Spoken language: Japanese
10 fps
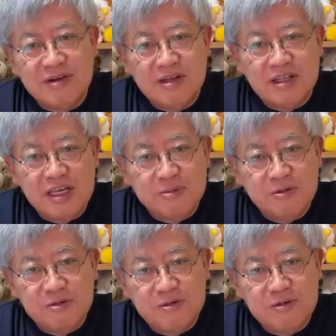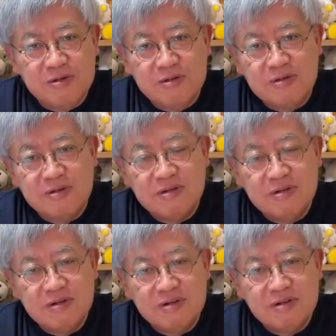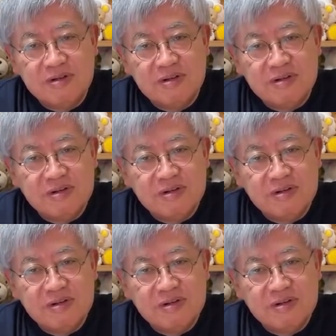まあね、もう。